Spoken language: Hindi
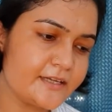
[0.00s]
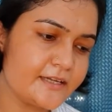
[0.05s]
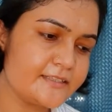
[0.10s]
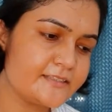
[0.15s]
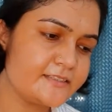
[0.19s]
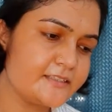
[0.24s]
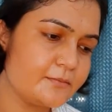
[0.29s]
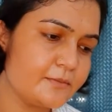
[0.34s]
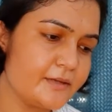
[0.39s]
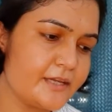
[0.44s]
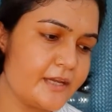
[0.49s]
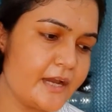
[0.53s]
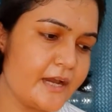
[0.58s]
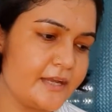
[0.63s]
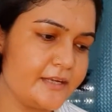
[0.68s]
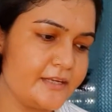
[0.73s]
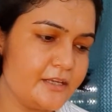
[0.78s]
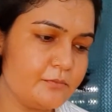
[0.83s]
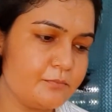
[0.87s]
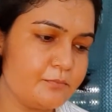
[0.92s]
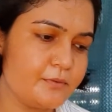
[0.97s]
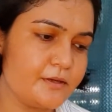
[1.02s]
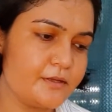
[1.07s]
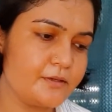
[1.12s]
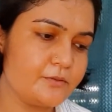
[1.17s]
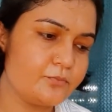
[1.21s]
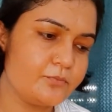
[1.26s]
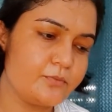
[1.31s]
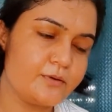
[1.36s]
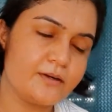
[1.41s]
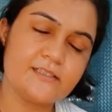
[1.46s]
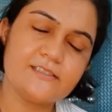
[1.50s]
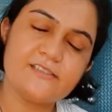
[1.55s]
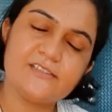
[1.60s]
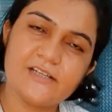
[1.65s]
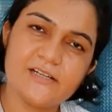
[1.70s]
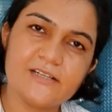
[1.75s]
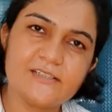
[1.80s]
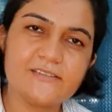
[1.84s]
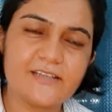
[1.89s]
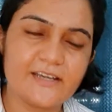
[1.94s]
का समय आने पर वह
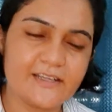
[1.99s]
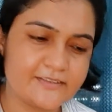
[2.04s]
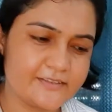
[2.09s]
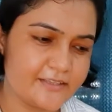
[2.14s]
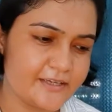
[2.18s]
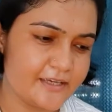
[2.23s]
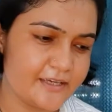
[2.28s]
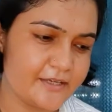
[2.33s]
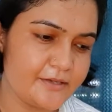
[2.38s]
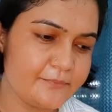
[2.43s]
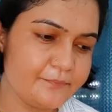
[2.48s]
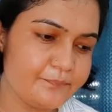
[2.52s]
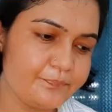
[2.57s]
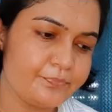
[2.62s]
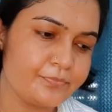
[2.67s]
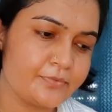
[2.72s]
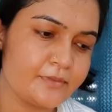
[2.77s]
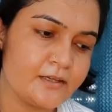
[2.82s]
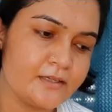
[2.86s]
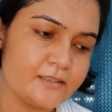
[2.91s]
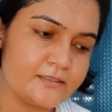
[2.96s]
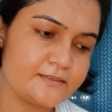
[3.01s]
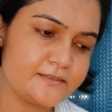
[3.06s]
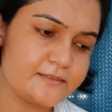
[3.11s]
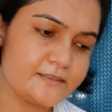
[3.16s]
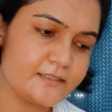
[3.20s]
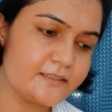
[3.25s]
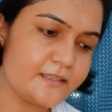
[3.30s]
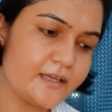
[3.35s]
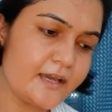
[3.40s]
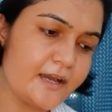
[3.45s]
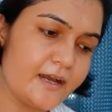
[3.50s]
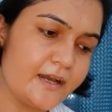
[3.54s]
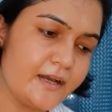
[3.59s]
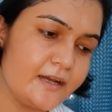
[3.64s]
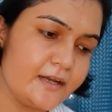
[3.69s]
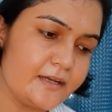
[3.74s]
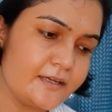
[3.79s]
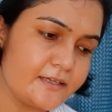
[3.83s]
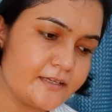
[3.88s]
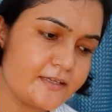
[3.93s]
झड़ जाता है सदा
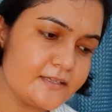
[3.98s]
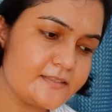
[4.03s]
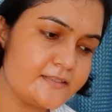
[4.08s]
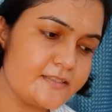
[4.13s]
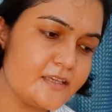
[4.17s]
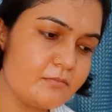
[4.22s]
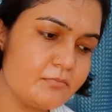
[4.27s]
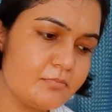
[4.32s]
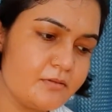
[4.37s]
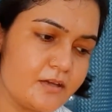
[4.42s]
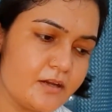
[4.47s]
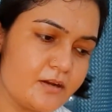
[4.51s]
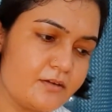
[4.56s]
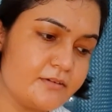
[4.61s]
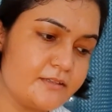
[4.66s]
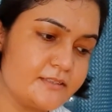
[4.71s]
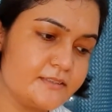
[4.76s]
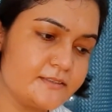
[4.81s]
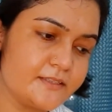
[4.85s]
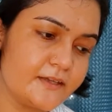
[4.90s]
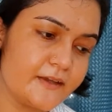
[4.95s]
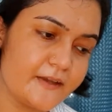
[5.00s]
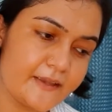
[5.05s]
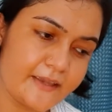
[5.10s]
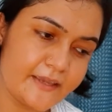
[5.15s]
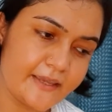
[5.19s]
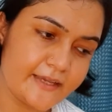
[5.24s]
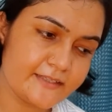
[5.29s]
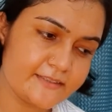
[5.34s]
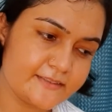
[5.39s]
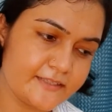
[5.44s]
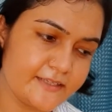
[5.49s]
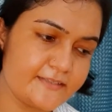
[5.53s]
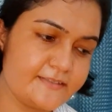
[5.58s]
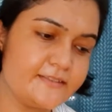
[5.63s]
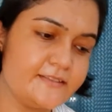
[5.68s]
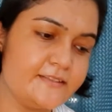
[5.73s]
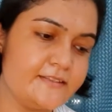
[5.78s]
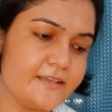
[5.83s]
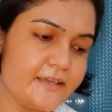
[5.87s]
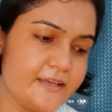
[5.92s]
किसी भी अवस्था एक
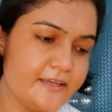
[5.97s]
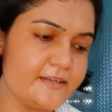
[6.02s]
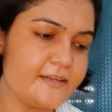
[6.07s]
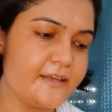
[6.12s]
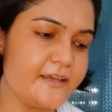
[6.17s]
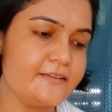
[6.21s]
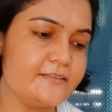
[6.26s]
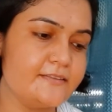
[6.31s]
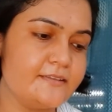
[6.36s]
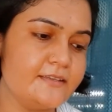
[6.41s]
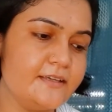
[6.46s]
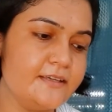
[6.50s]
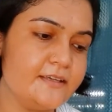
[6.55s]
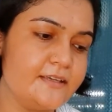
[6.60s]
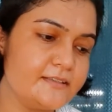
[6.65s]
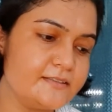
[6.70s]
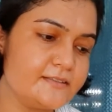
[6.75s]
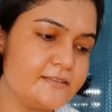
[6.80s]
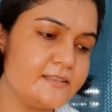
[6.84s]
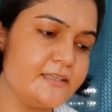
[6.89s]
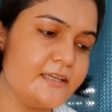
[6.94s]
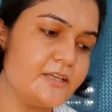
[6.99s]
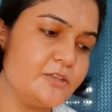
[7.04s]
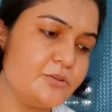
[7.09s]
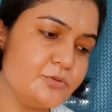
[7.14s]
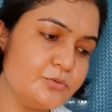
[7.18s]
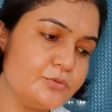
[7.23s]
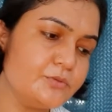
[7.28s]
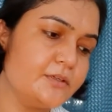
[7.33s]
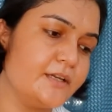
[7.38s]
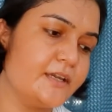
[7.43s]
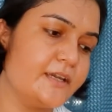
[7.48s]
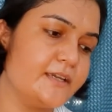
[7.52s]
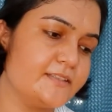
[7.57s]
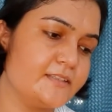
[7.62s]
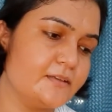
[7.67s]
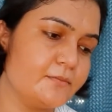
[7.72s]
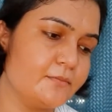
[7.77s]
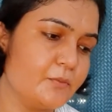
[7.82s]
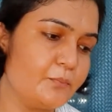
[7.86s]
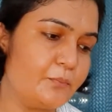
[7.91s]
जैसी नहीं रहती इसलिए दुख के
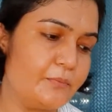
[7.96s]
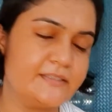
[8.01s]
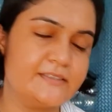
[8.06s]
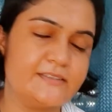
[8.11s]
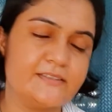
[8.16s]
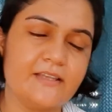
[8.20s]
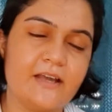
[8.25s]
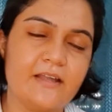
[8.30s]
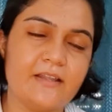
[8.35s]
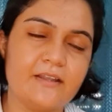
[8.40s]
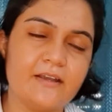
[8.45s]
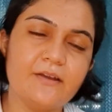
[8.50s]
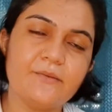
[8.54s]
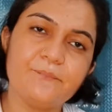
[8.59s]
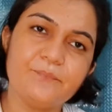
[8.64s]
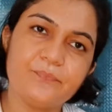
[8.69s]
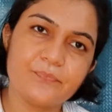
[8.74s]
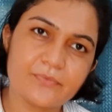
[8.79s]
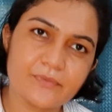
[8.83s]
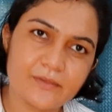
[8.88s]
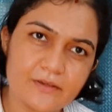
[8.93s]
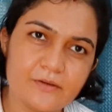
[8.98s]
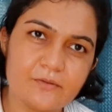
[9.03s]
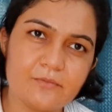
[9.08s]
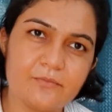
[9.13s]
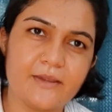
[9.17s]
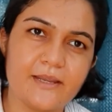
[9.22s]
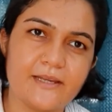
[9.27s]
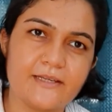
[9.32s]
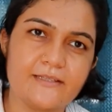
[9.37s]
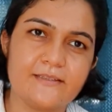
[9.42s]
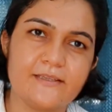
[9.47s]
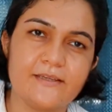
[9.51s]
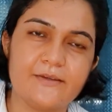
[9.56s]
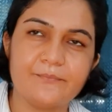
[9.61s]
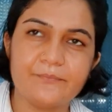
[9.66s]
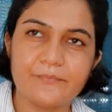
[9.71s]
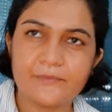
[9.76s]
समय पछताना व्यर्थ है